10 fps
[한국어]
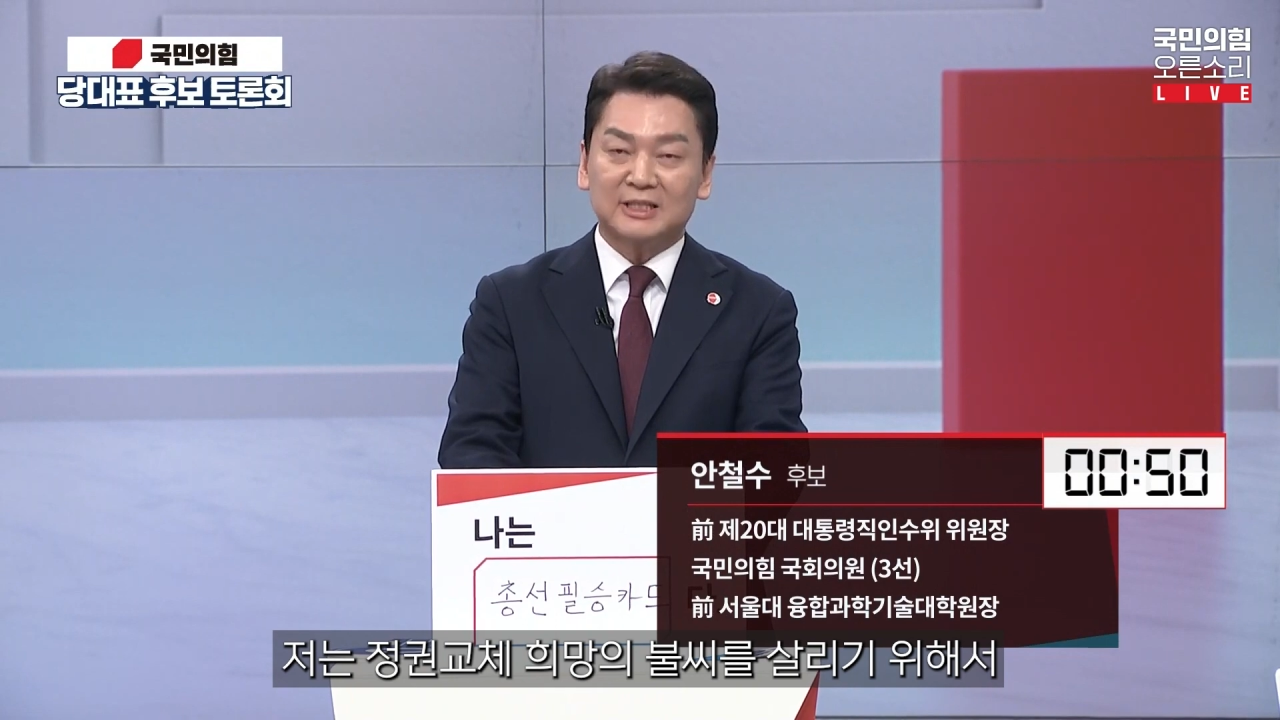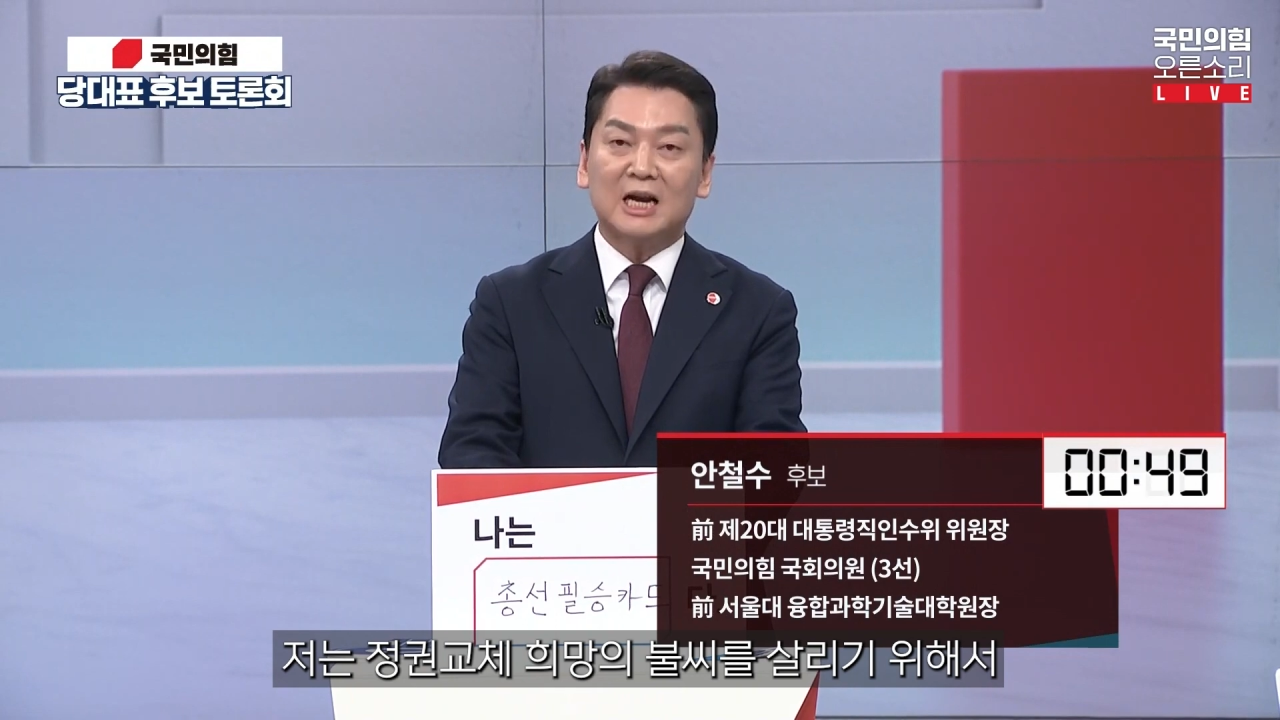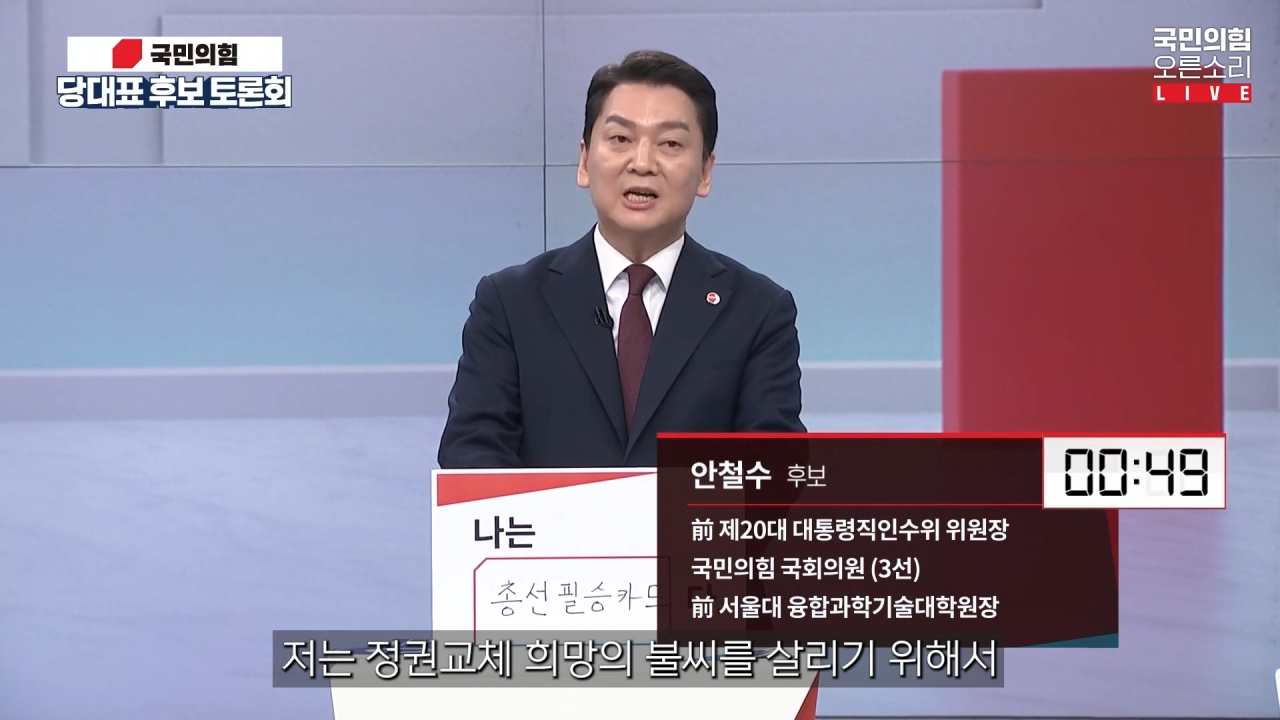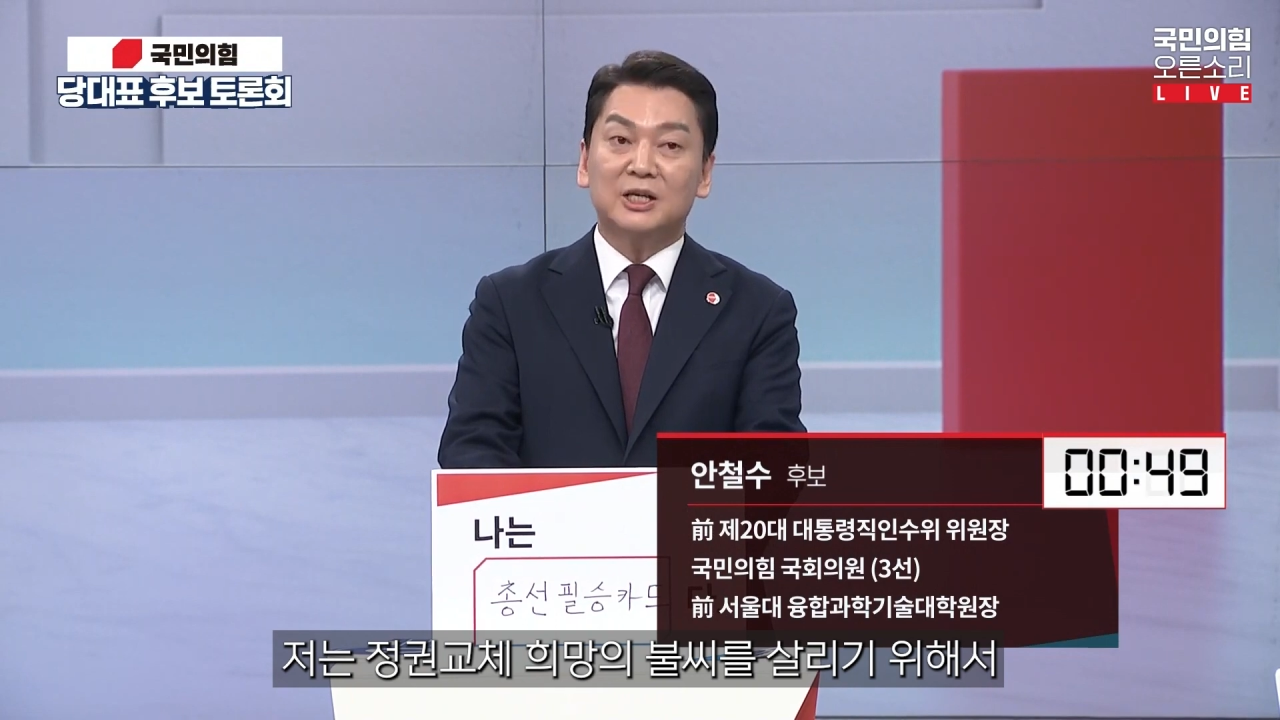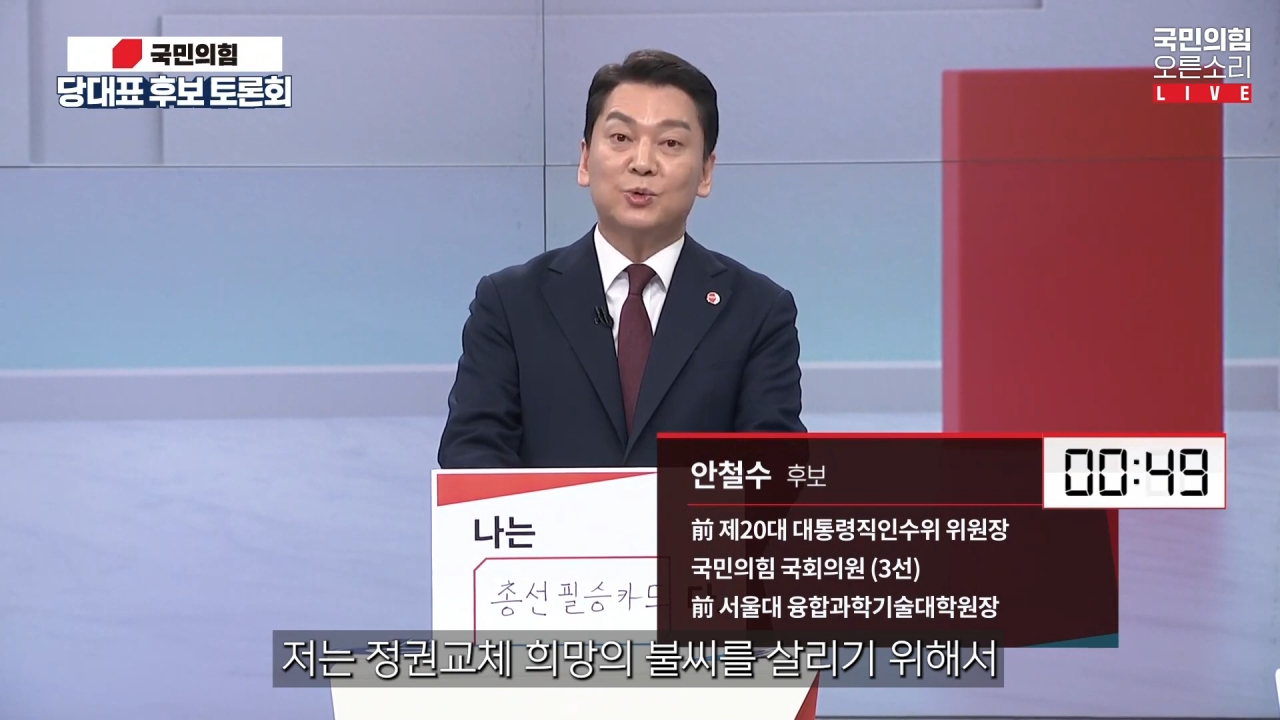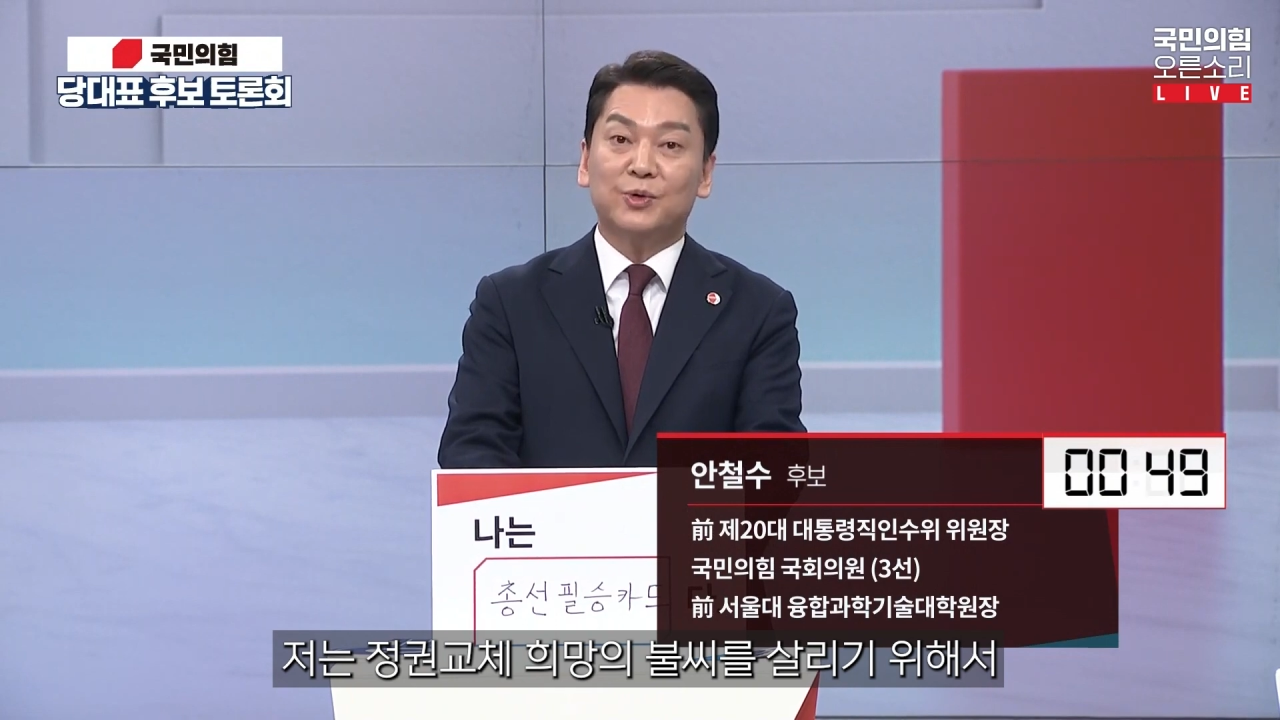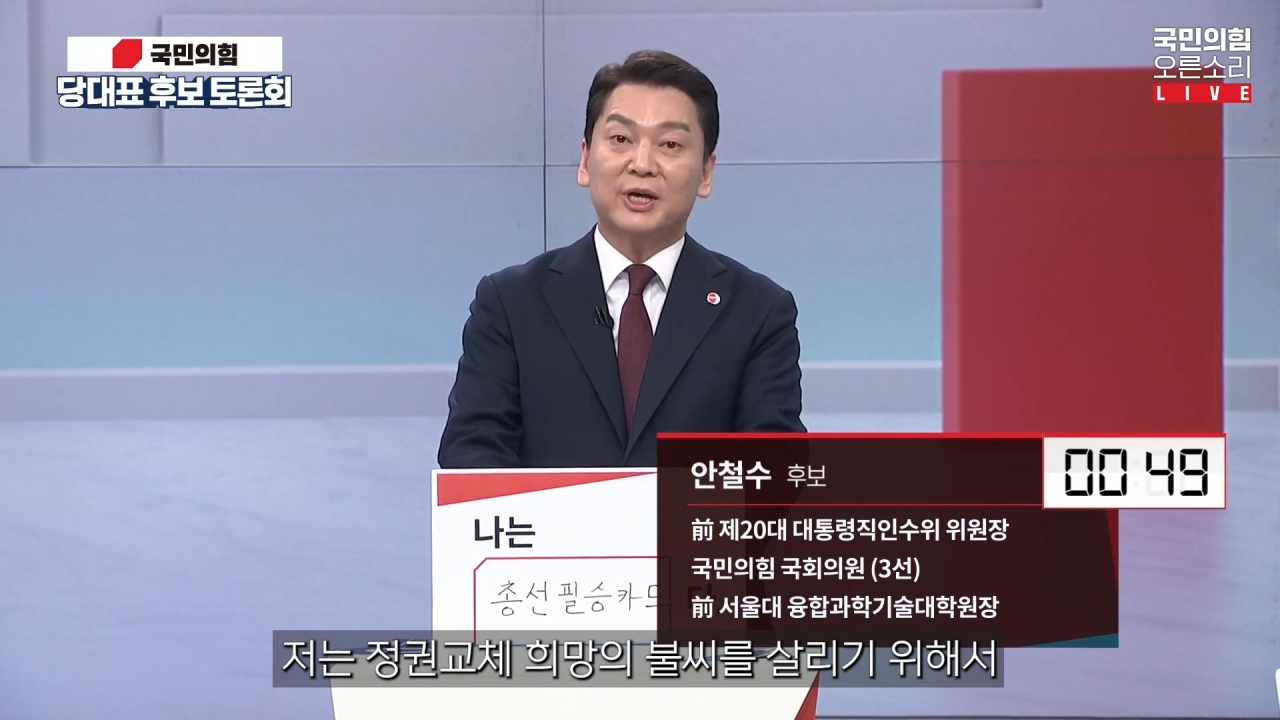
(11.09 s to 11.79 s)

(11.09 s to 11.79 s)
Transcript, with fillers: 살리기